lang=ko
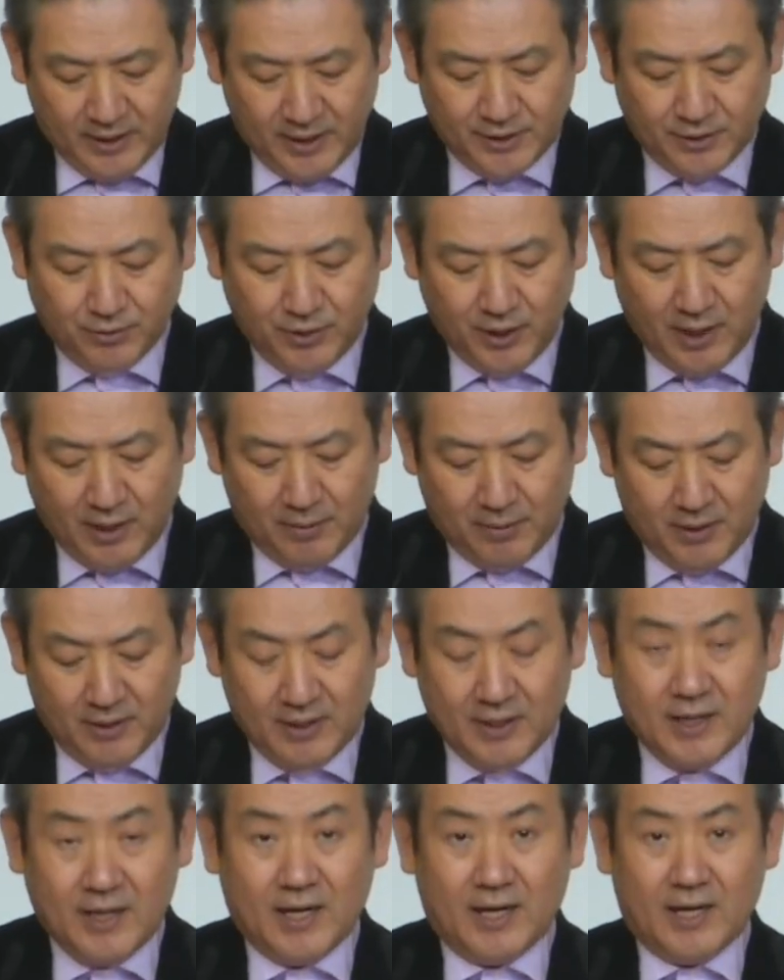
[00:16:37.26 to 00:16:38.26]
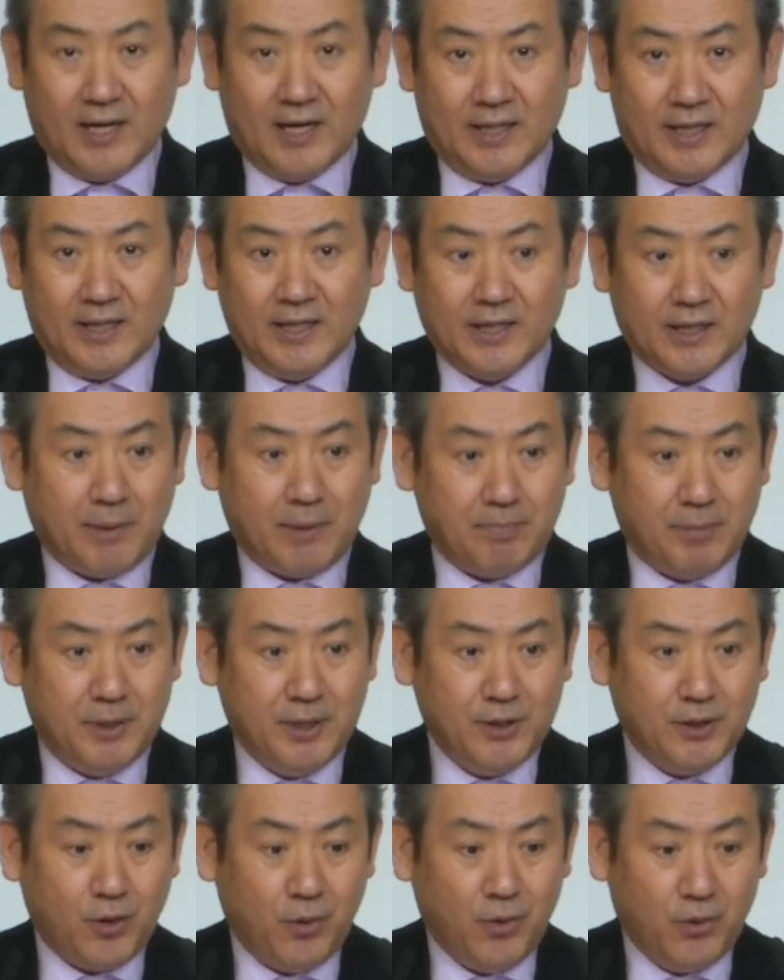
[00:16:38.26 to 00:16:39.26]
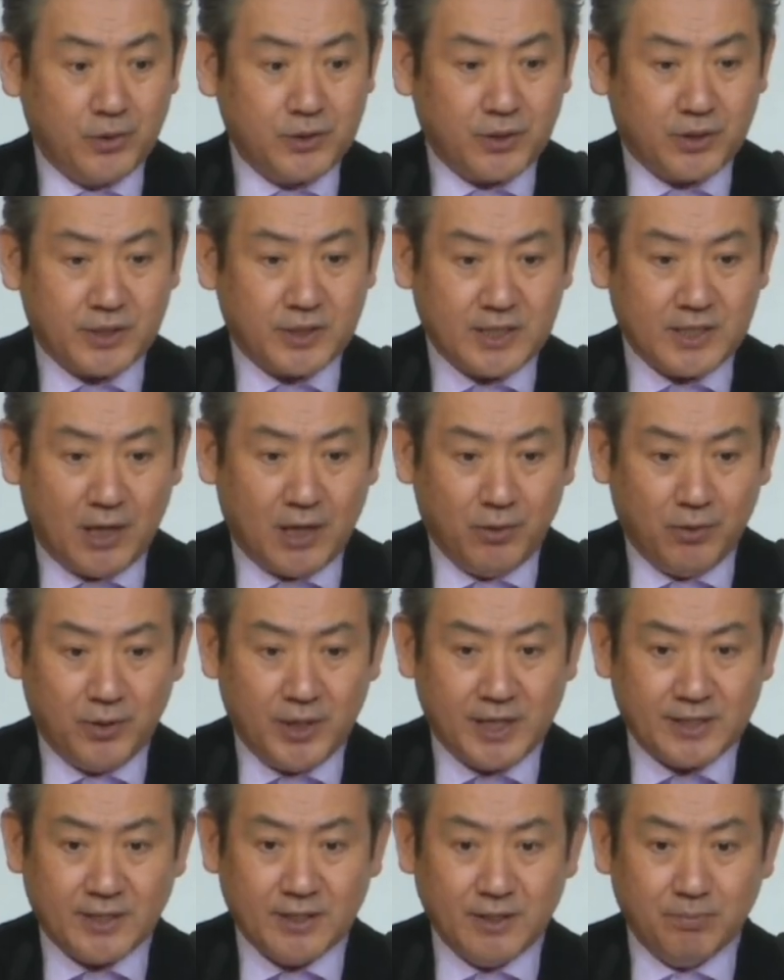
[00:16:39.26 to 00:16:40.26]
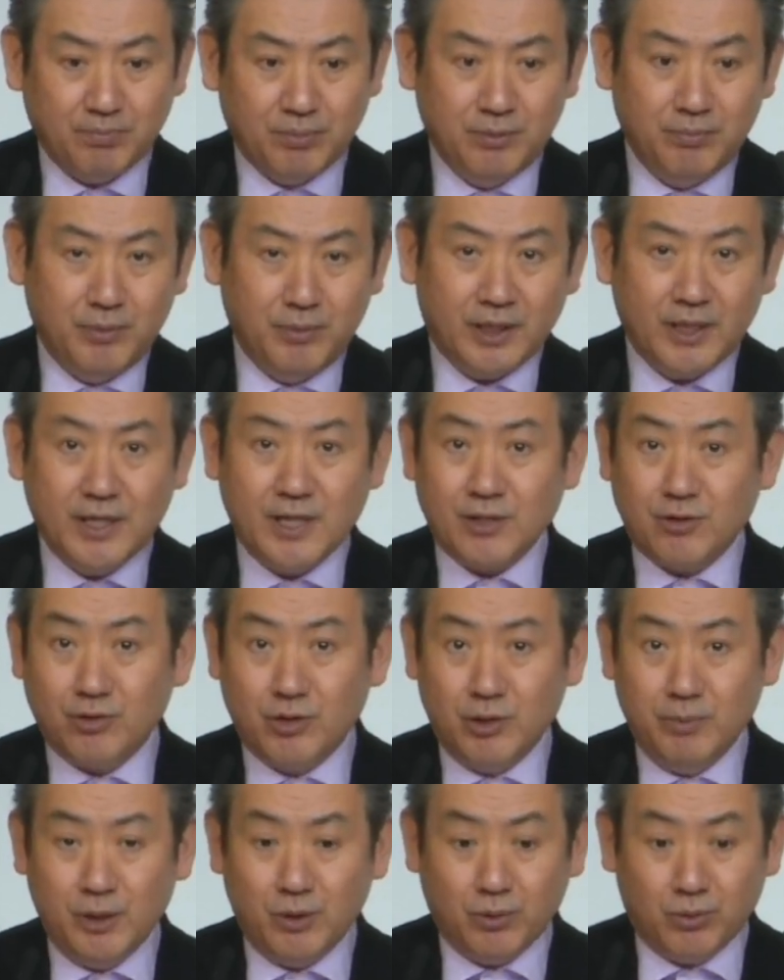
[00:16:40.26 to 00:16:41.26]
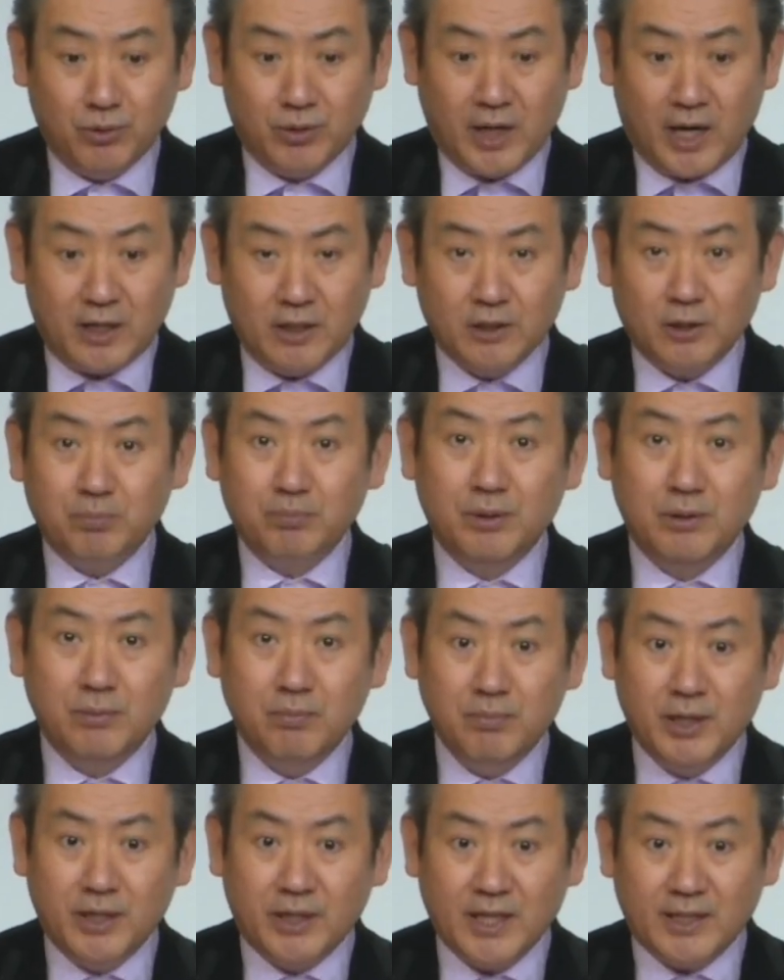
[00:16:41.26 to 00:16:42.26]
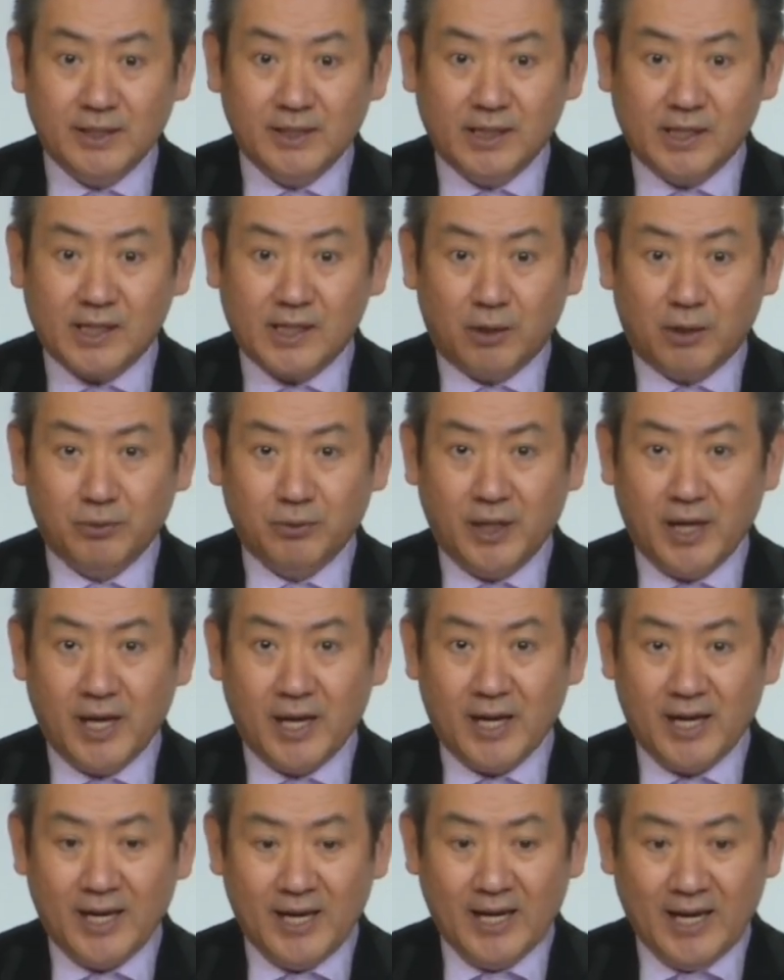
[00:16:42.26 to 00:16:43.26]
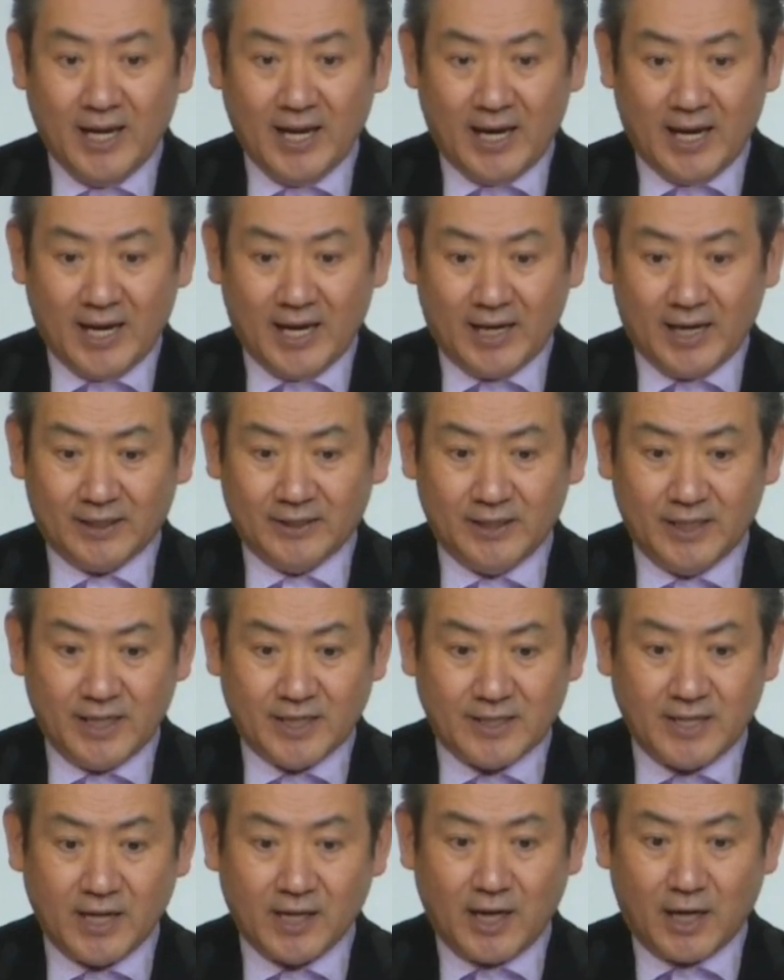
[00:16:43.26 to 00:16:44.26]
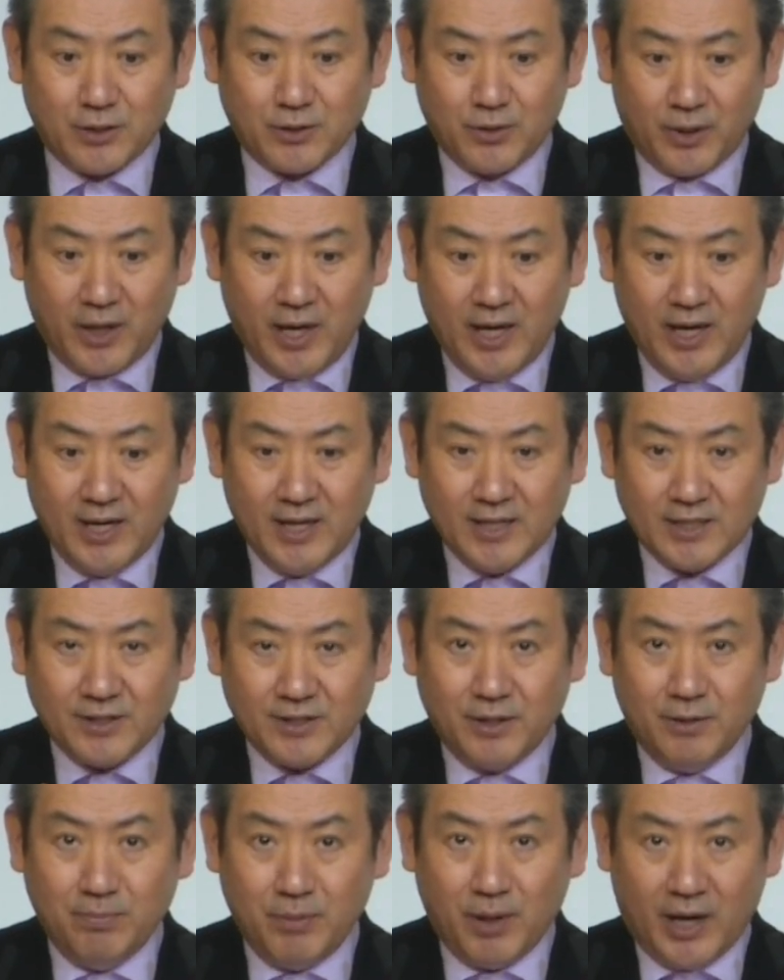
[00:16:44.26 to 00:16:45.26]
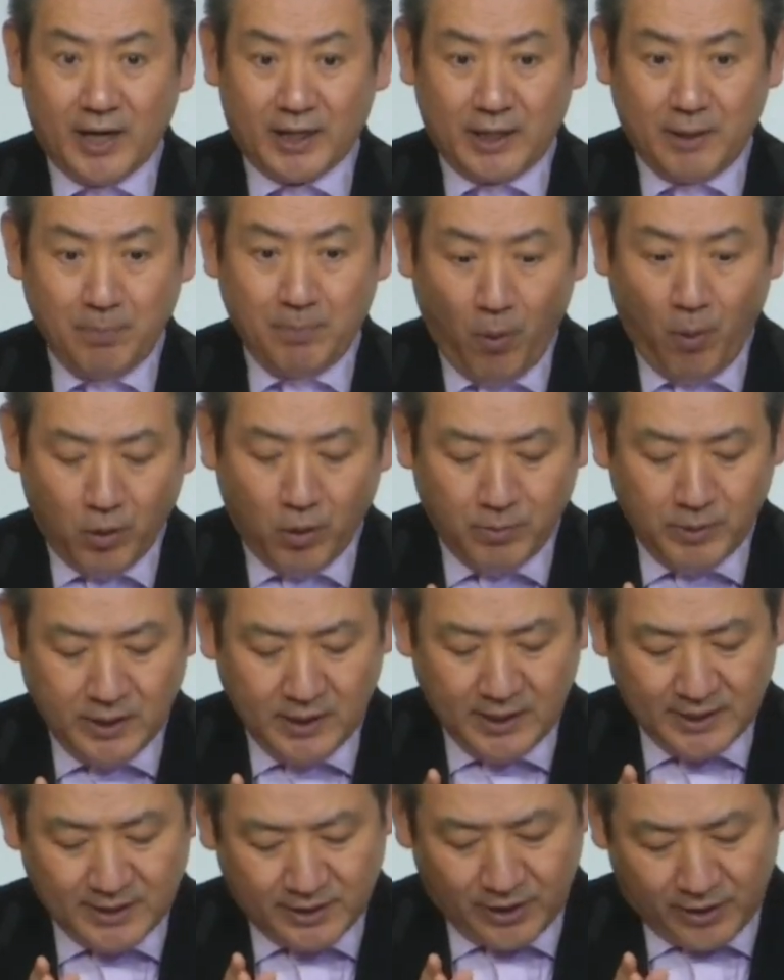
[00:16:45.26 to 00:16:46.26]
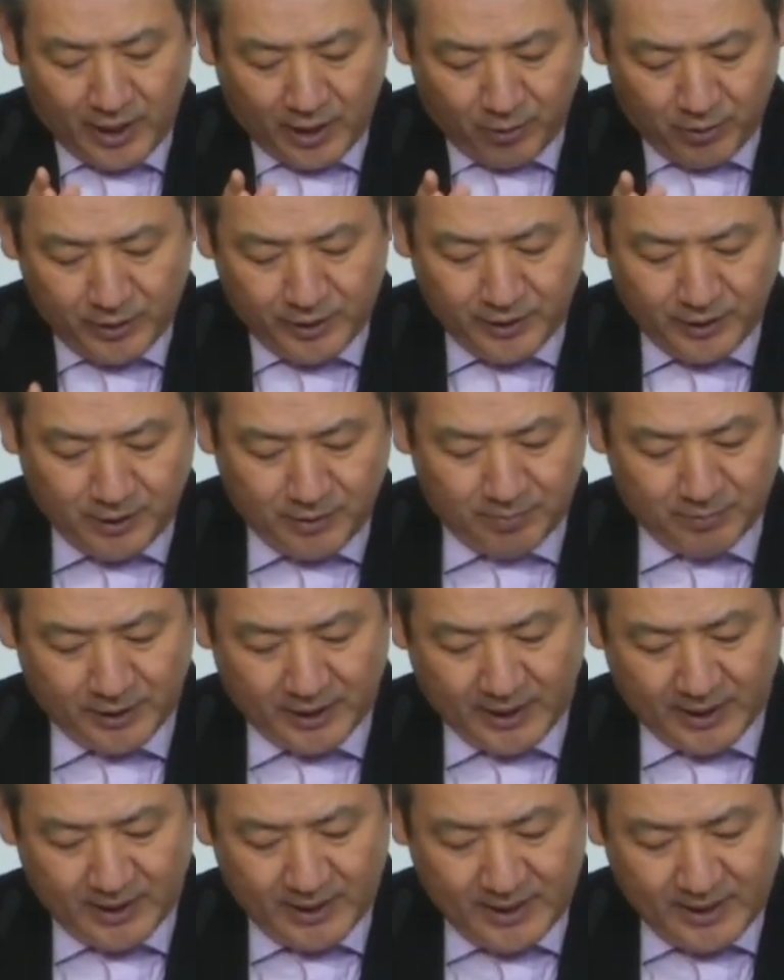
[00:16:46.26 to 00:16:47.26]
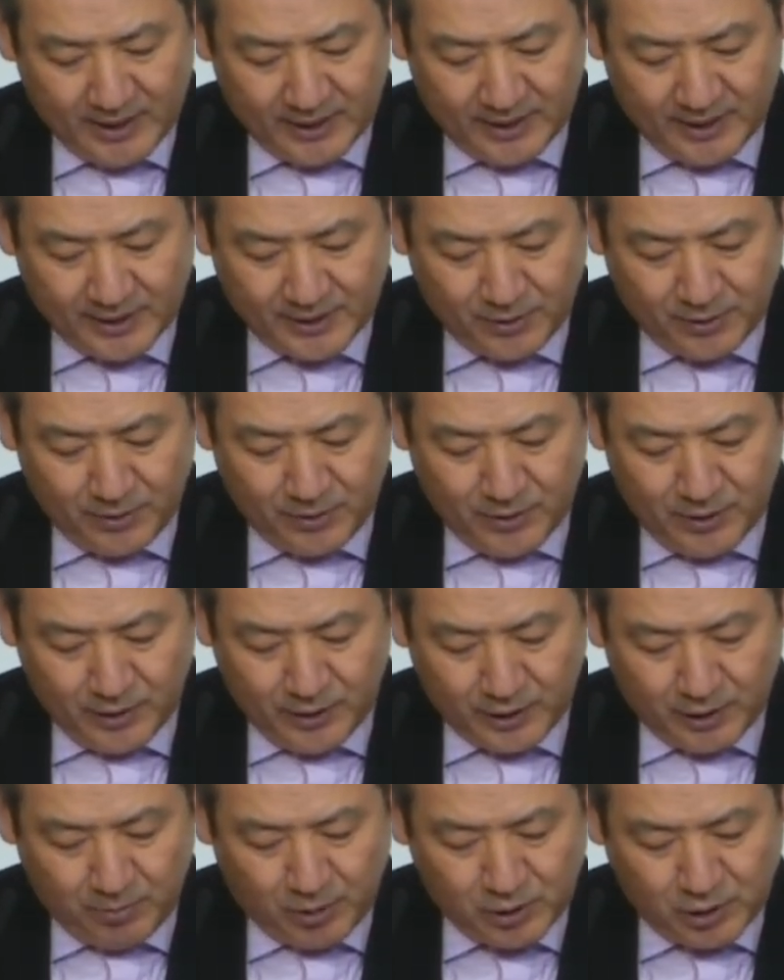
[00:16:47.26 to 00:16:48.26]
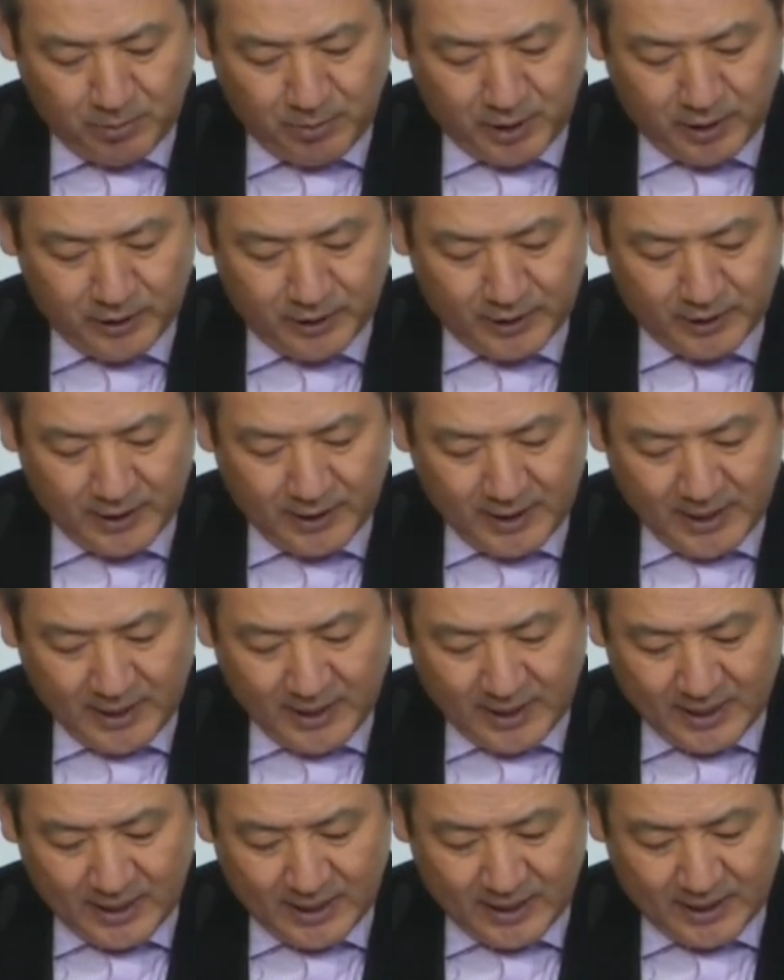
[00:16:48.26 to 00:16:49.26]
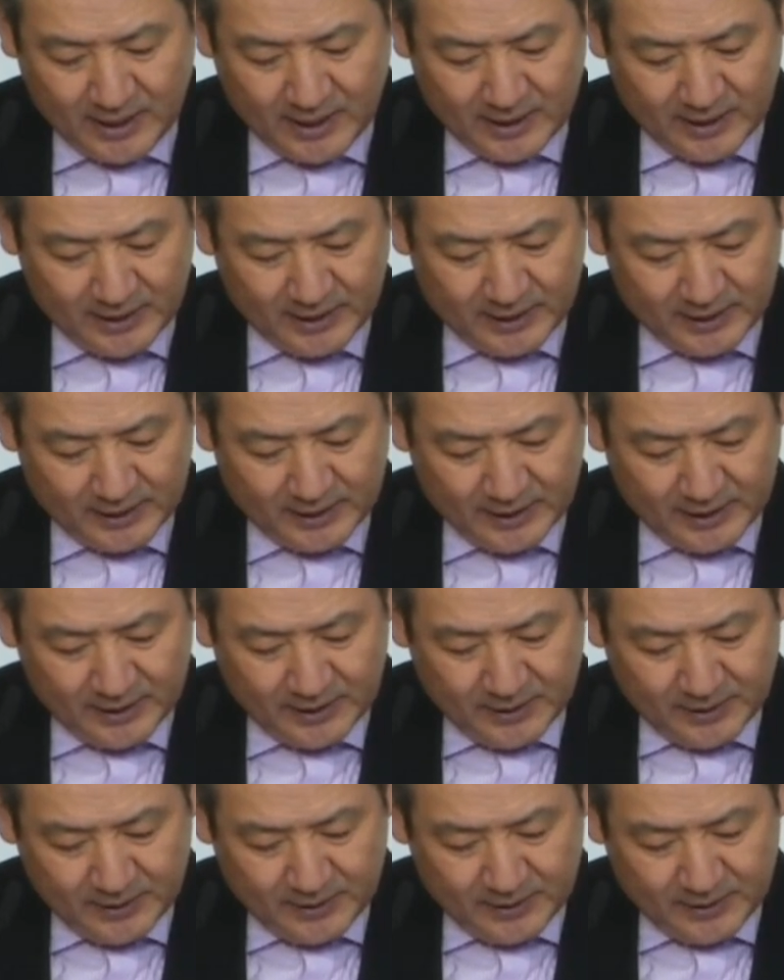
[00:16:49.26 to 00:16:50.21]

그래서 우리가 아, 이렇게 비교적 차원에서 분명히 예수님이 누군가를 더 분명히 그들 가운데 그들의 생각 속에 선명하게 복음을 전하고 있는 겁니다. 그래서 오늘 여기 보시면은 어,